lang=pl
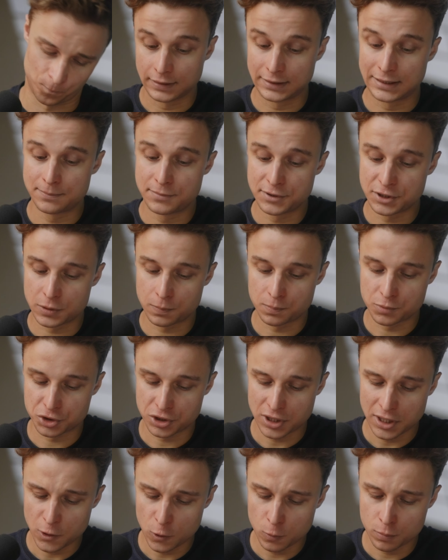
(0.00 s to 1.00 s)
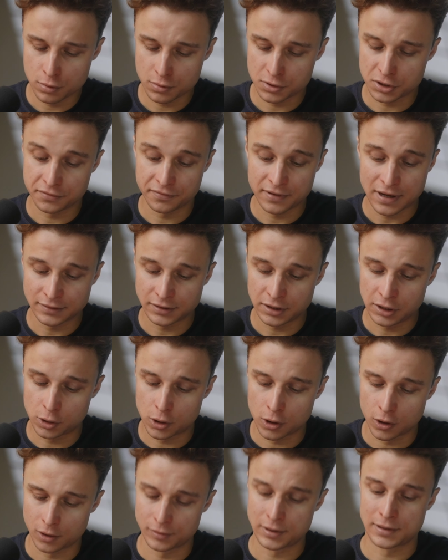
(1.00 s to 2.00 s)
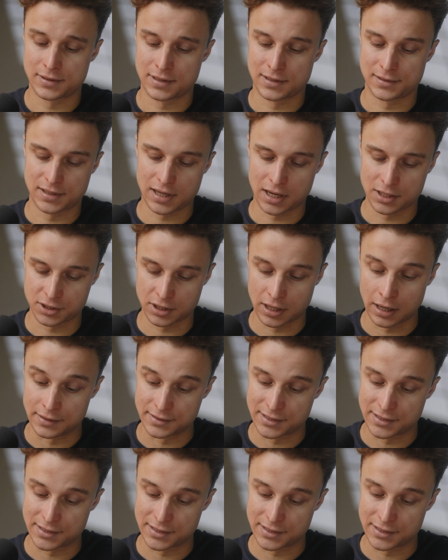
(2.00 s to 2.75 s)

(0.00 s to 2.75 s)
Gdybyś przejął był świat i koronę cesarza,